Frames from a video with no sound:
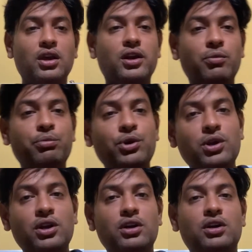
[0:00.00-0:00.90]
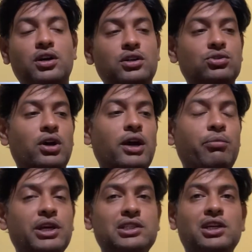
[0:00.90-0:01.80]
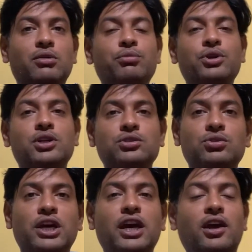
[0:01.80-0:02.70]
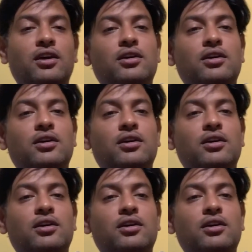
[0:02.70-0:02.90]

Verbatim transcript: कंप्यूटर जो है बेसिक कंप्यूटर्स जो है